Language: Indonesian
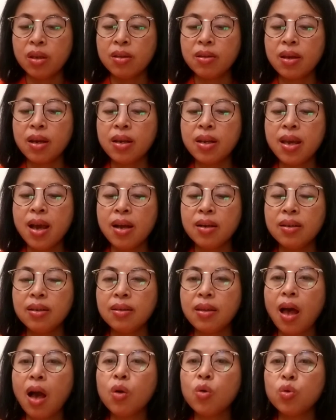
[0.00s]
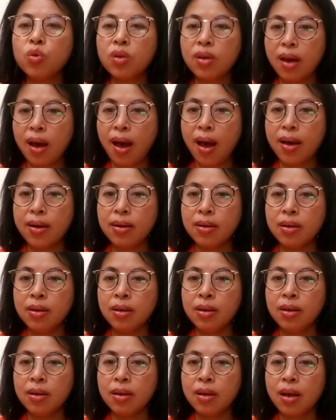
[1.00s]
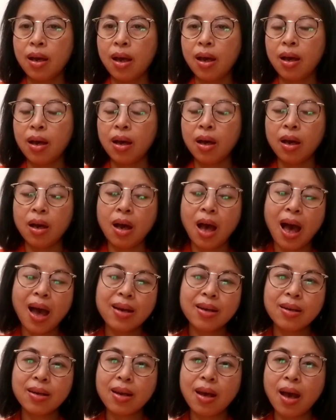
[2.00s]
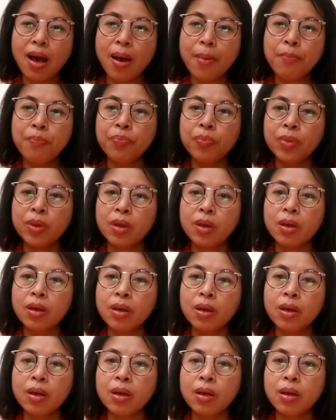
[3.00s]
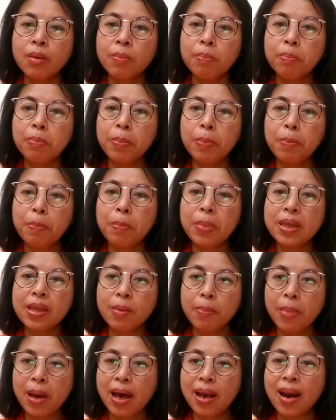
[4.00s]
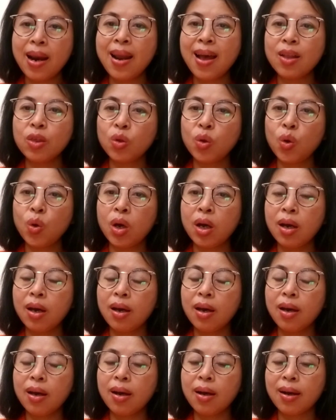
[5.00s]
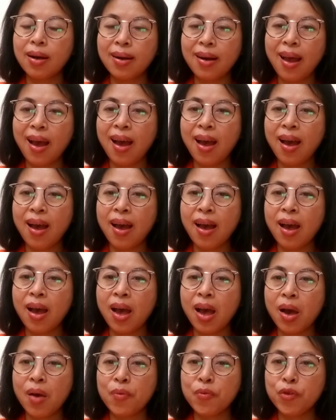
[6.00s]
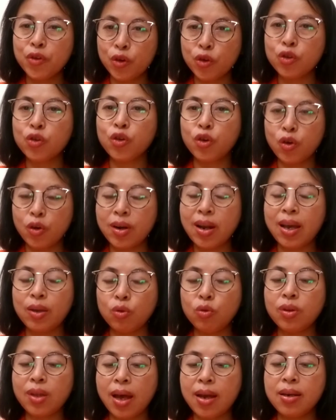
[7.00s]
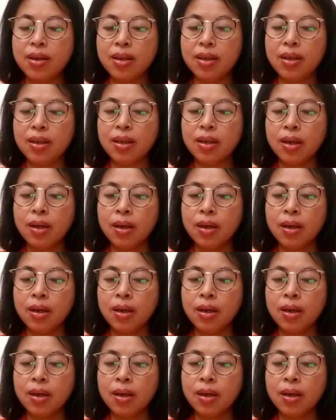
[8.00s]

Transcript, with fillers: Jadi yang ditakutkan uh, ada penyebaran atau uh, kena virus corona itu tadi.